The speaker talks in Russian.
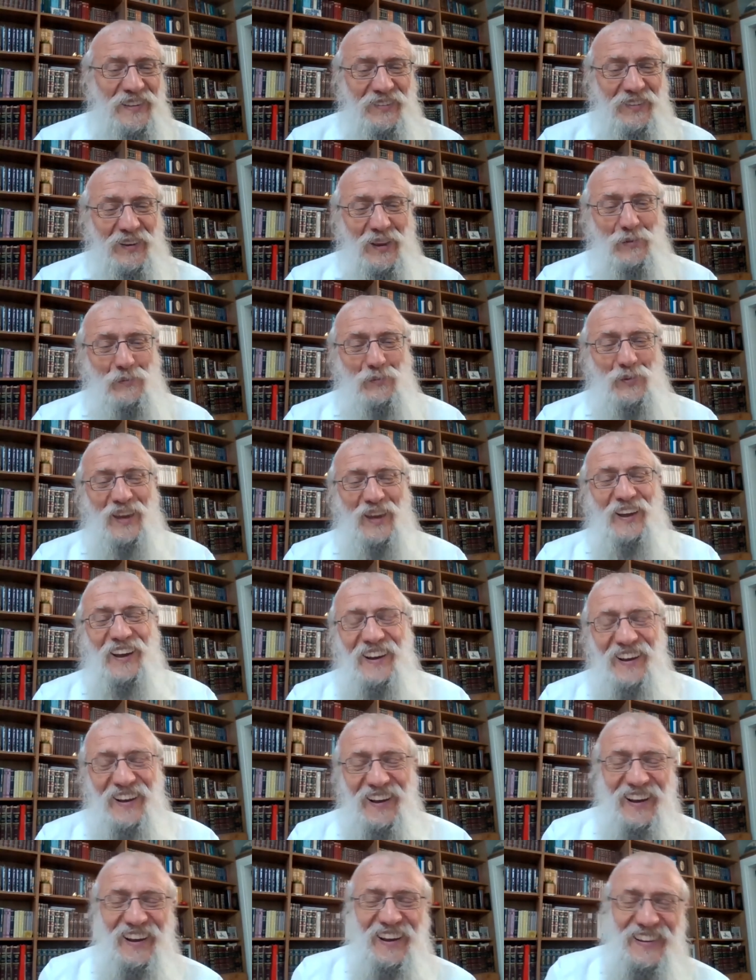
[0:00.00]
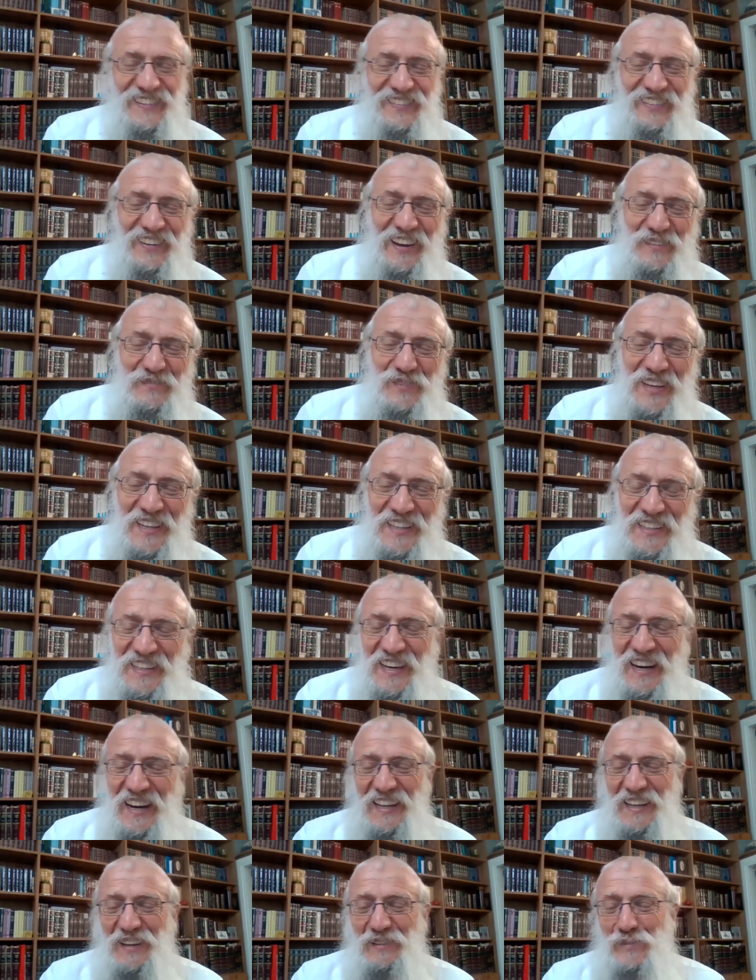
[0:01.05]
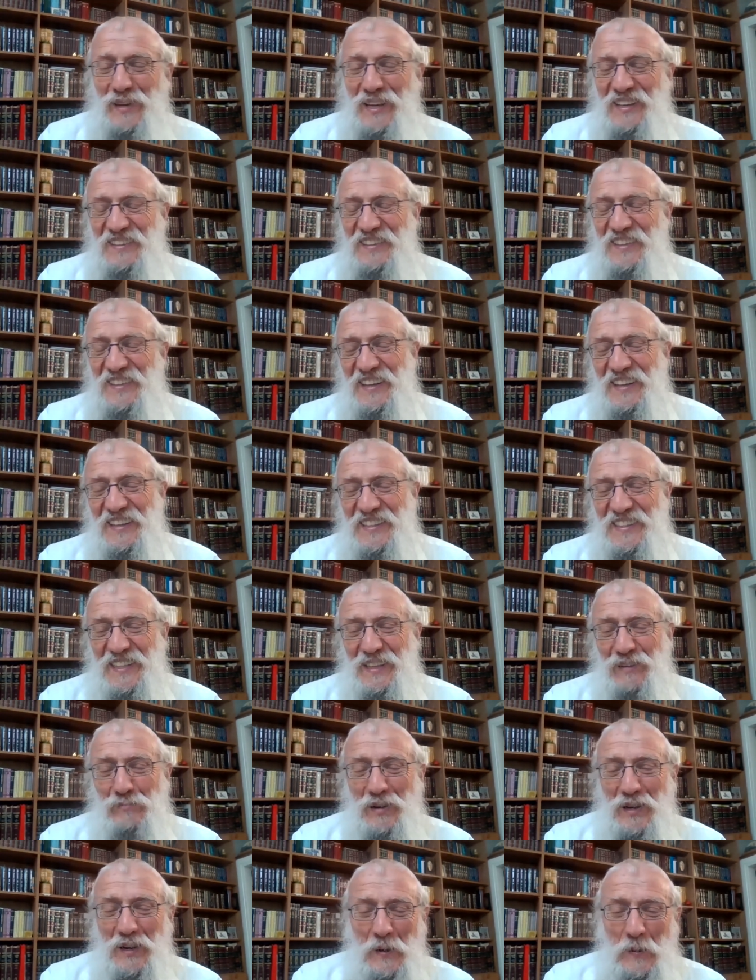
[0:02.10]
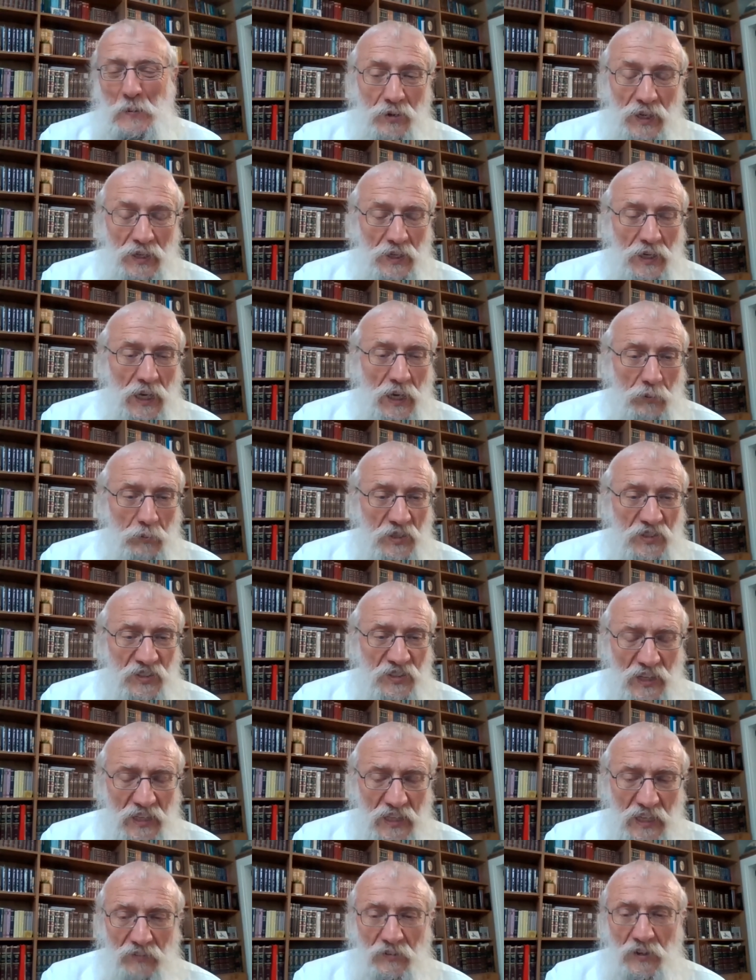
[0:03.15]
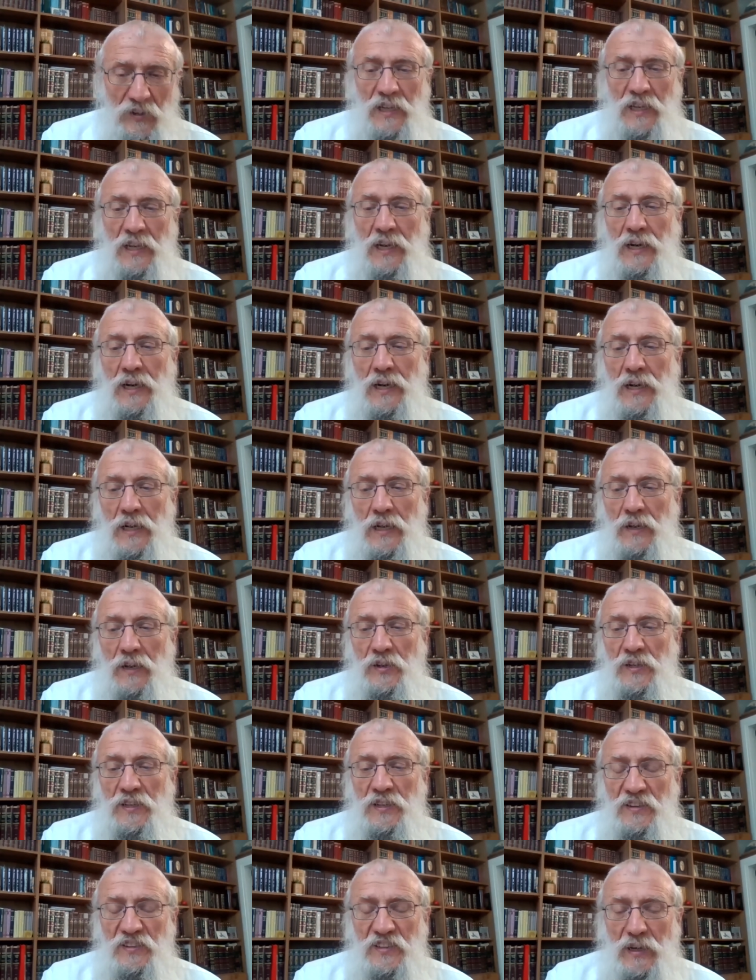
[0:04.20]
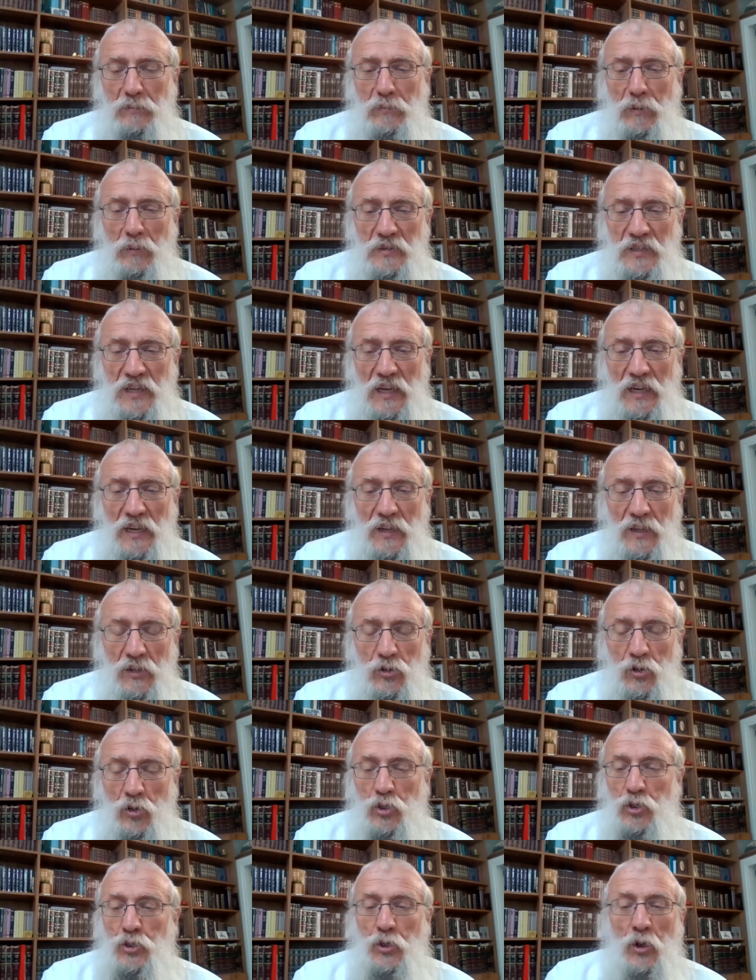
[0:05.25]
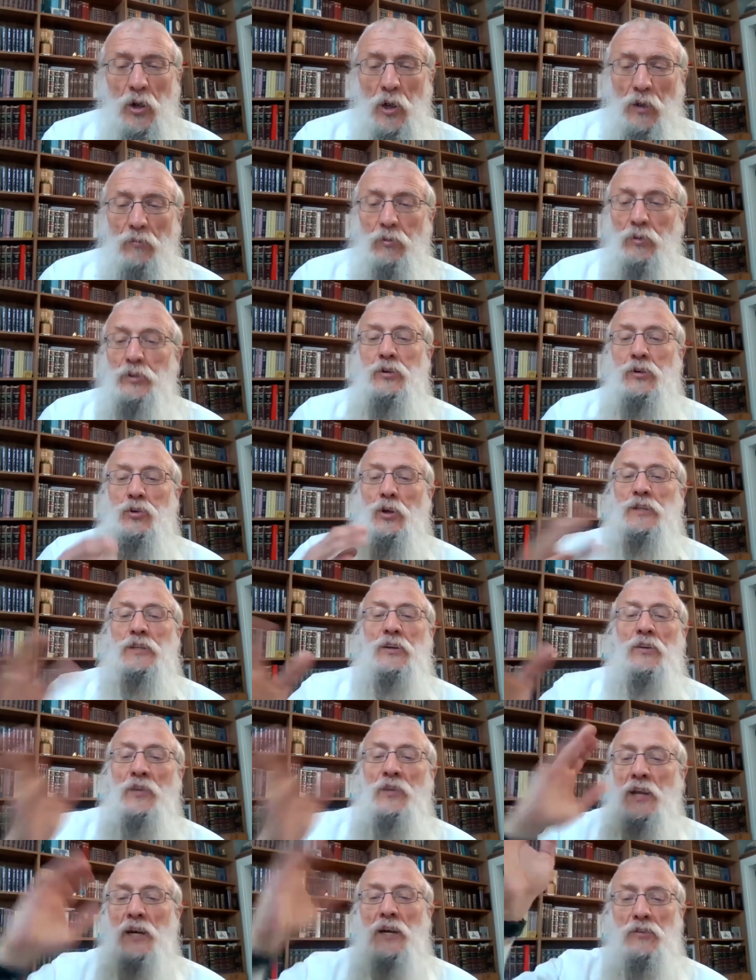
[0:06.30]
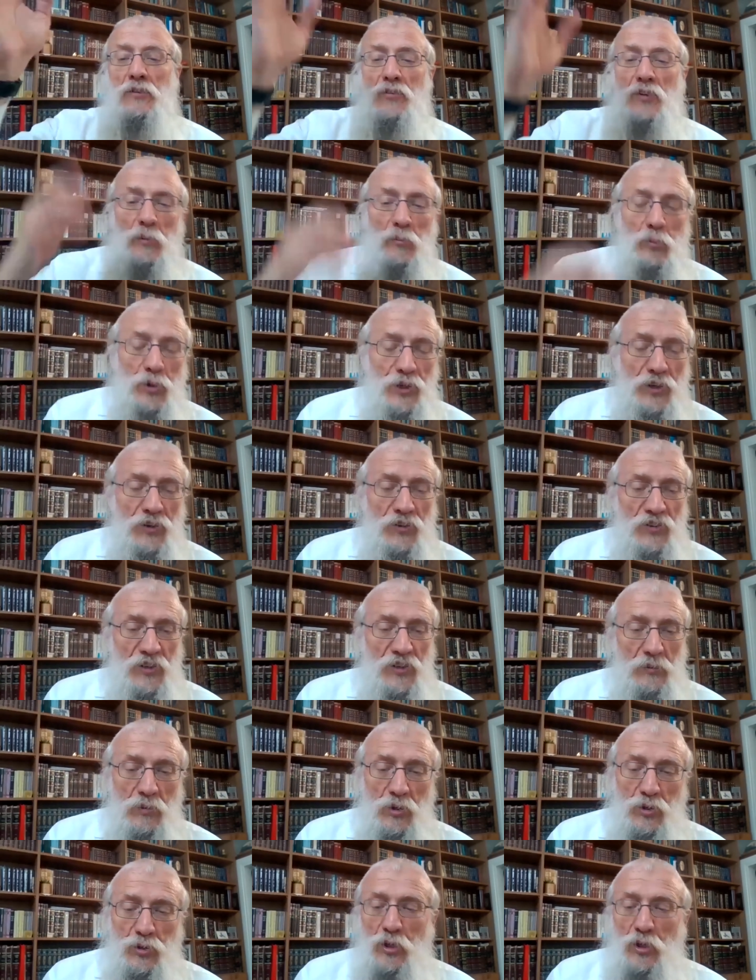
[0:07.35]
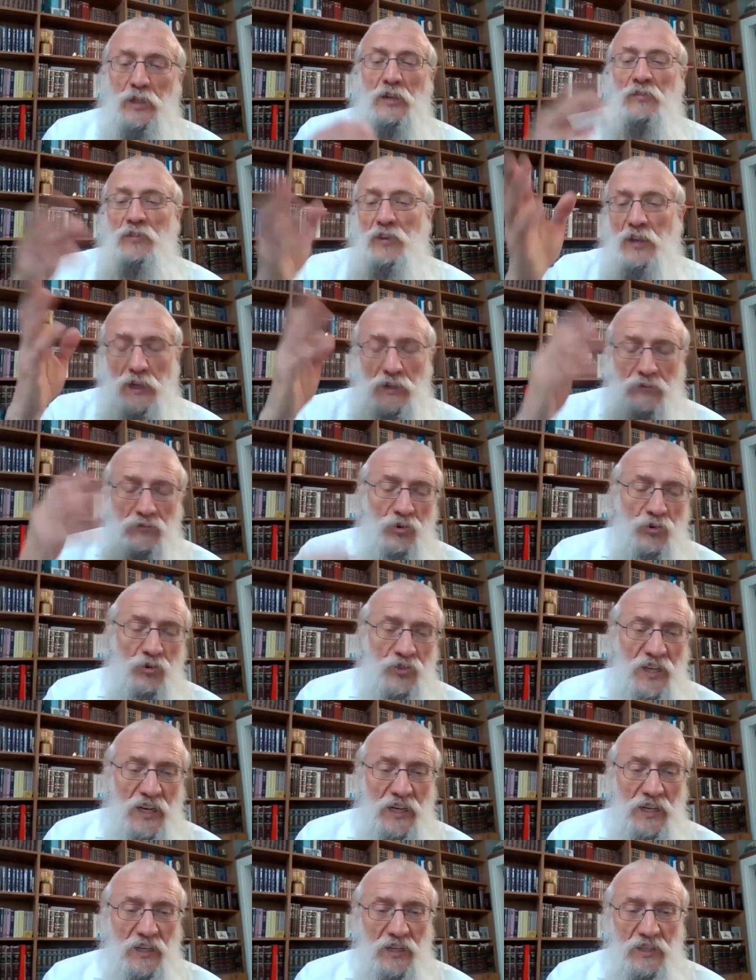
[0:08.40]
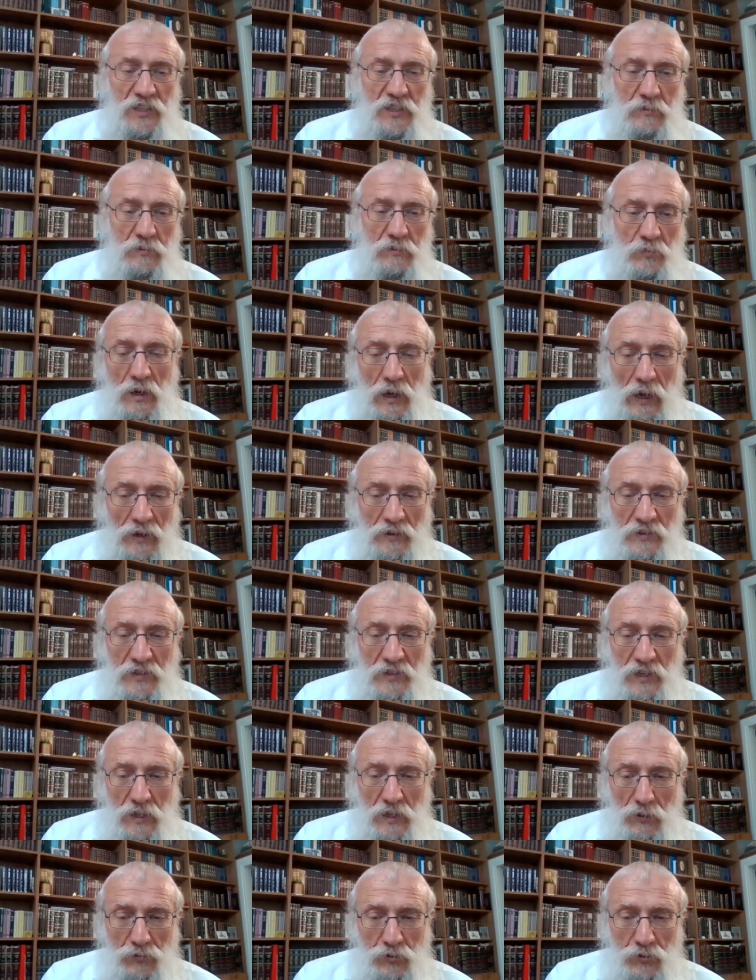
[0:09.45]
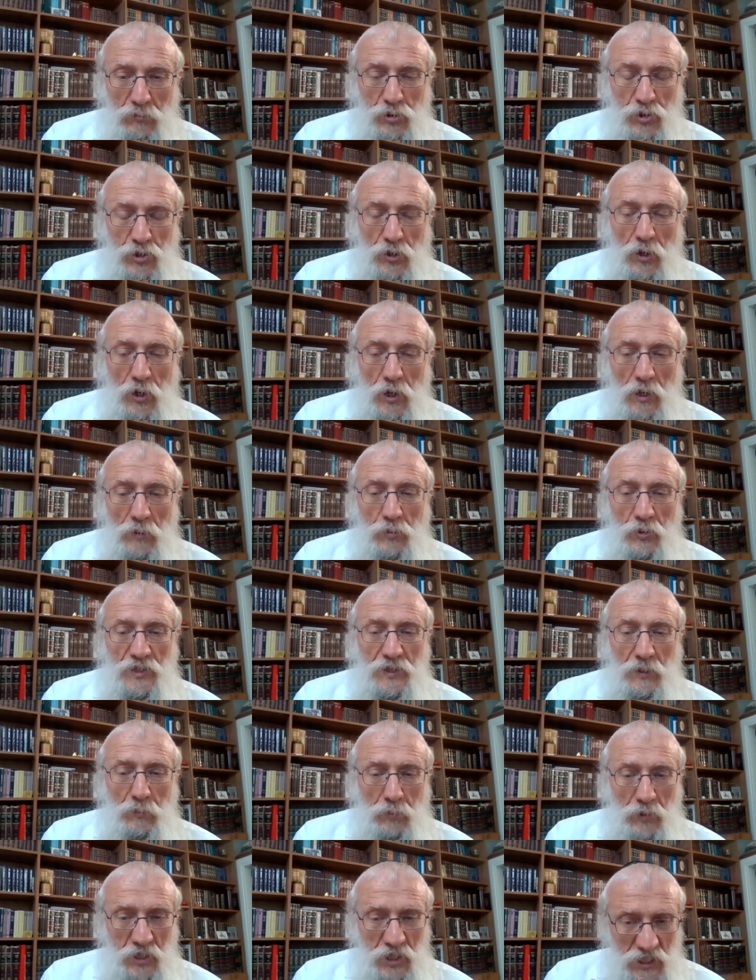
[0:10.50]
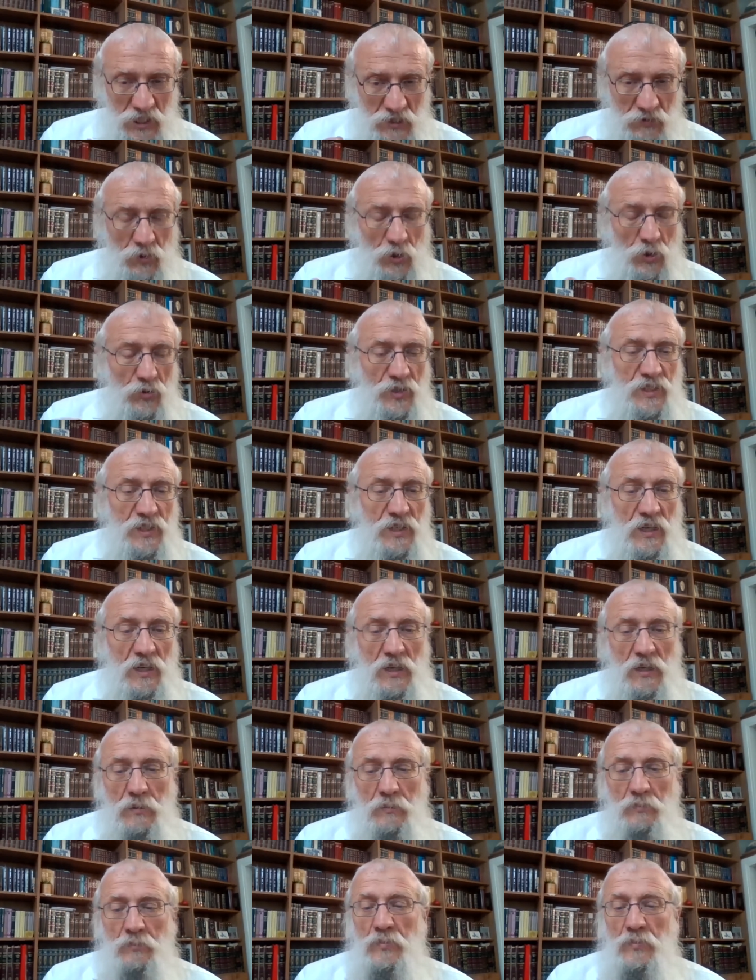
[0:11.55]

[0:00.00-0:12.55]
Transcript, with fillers: своими, своими идеалами и ценностями. Это как бы столкновение, ведь на самом деле не то, что вот кто-то верит в коммунизм, кто-то верит в социализм. А дело в том, что просто большинство людей